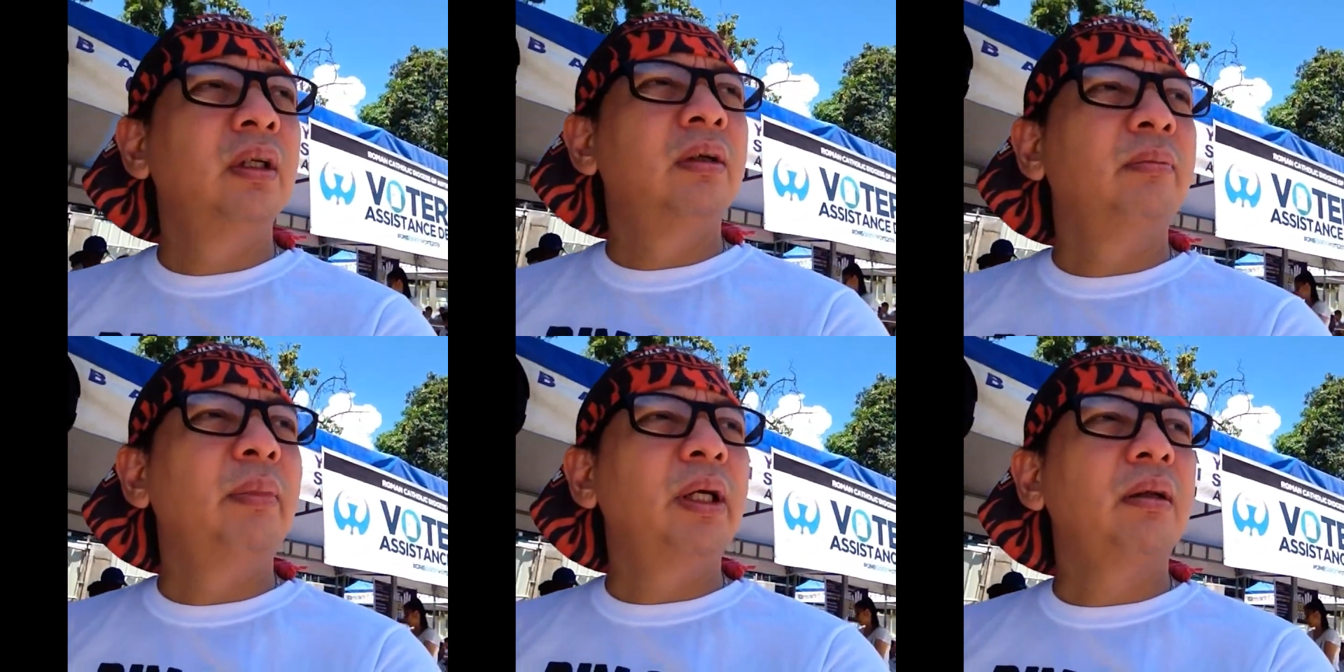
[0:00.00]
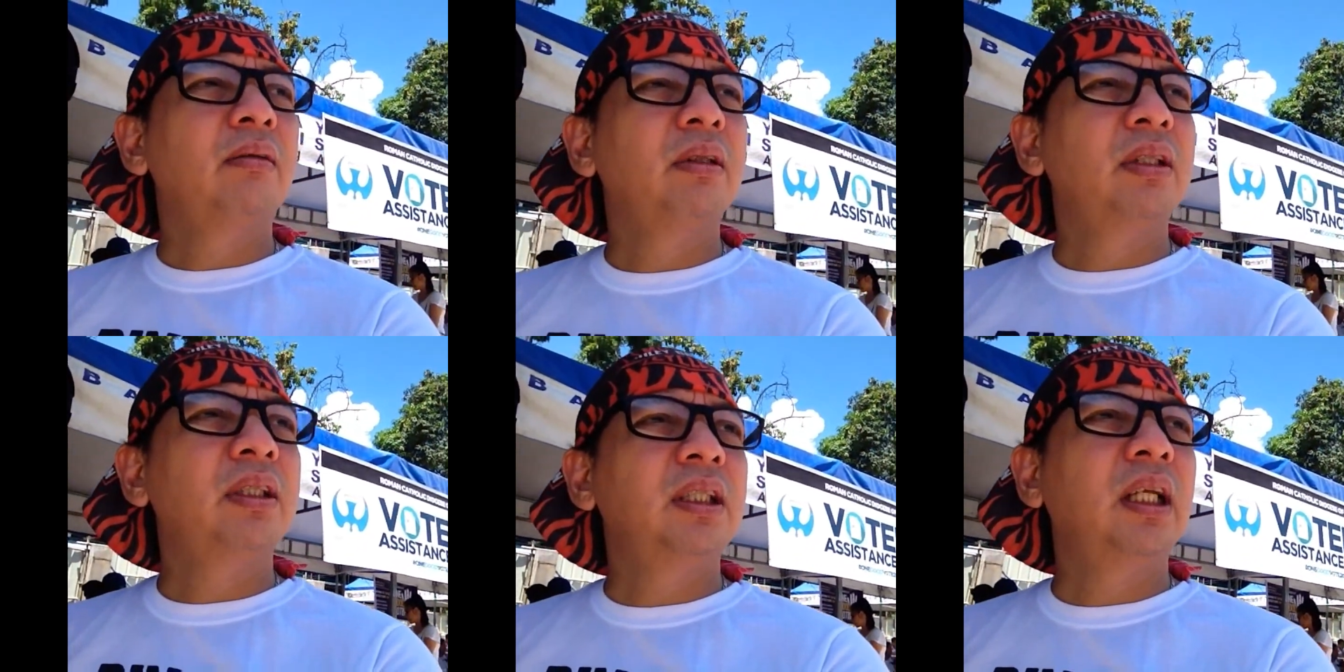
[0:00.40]
meron
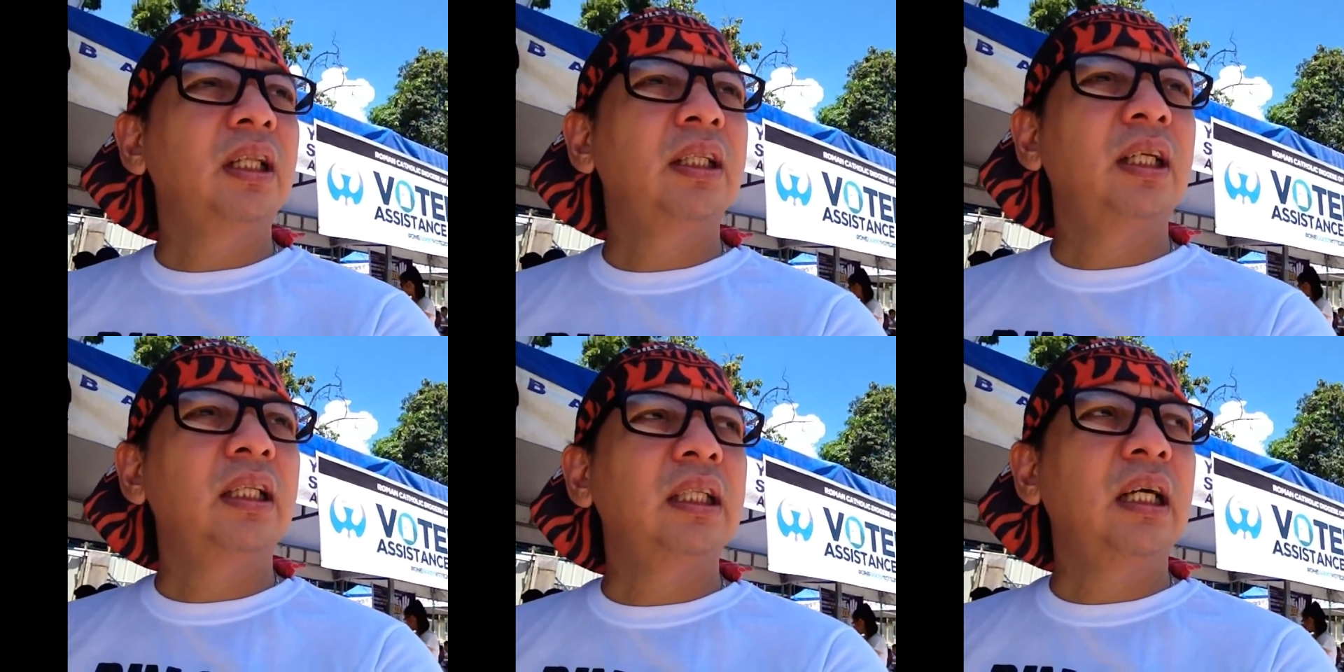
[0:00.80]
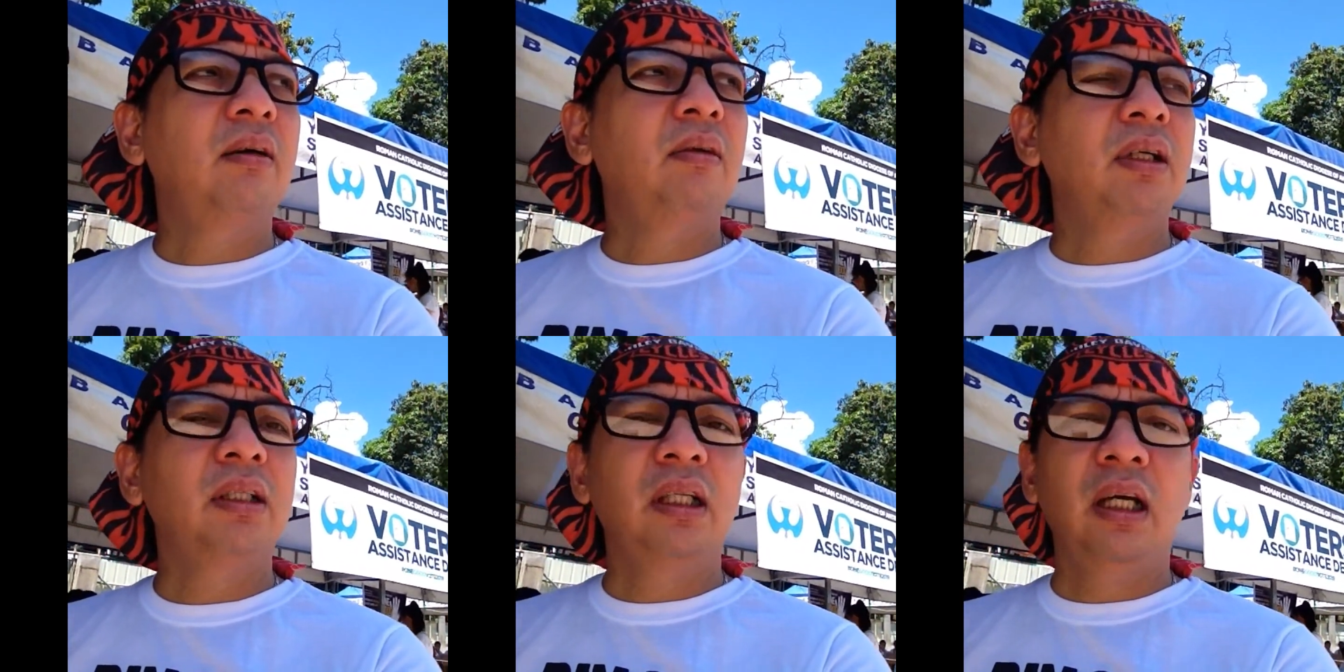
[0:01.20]
silang
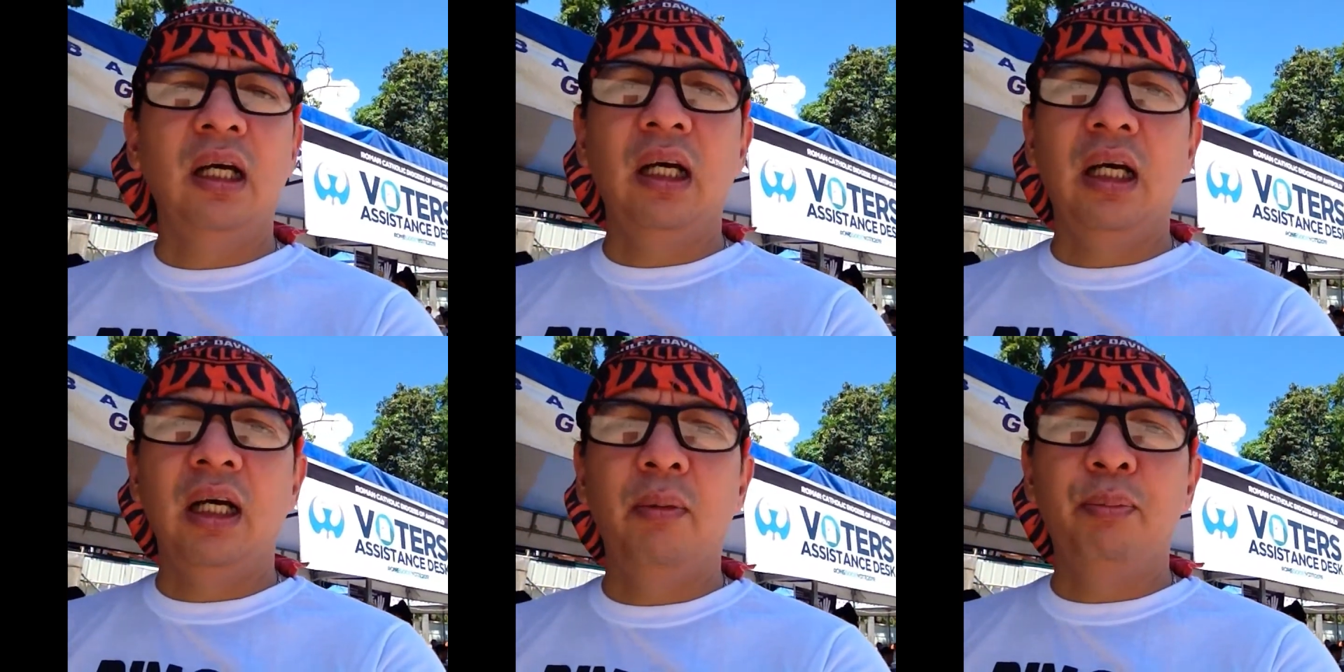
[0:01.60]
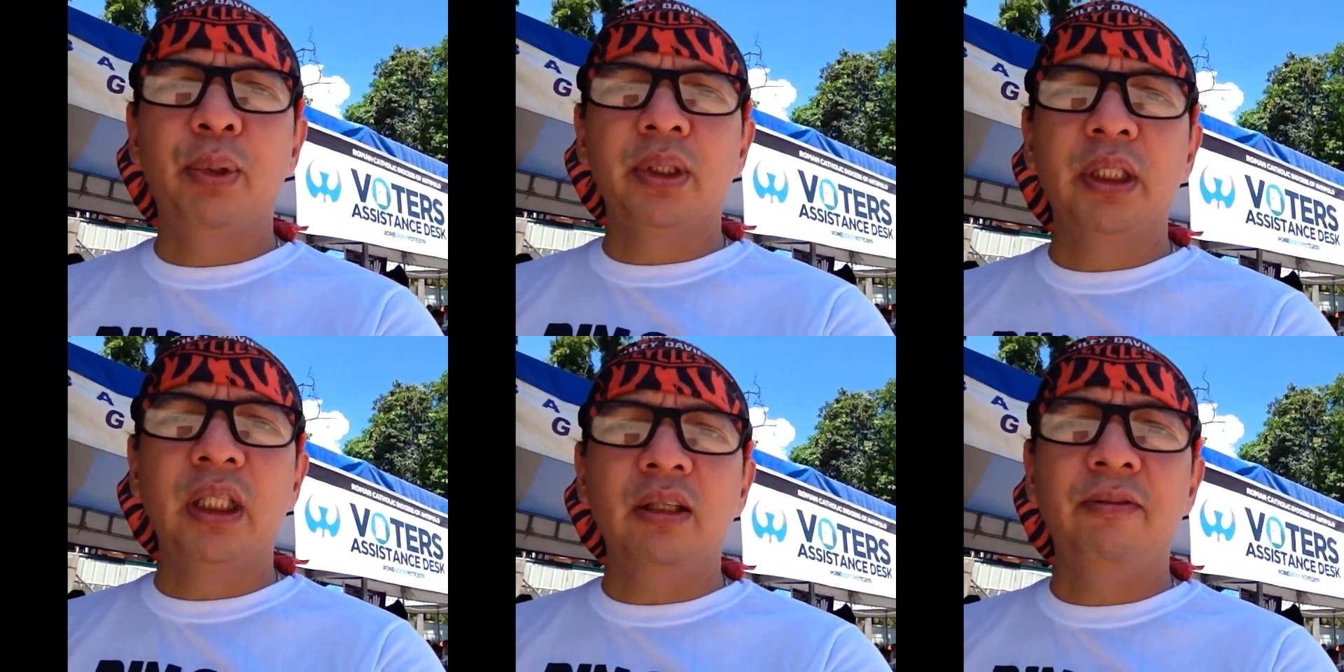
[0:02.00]
tinatawag na
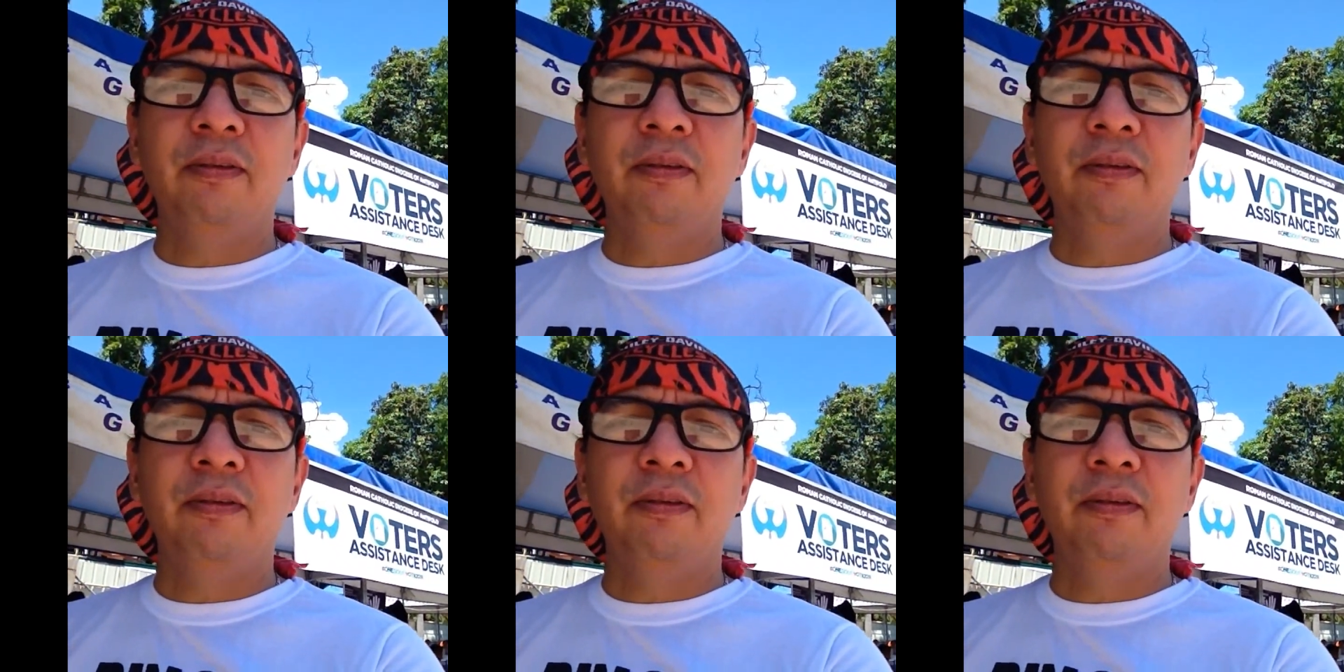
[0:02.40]
percent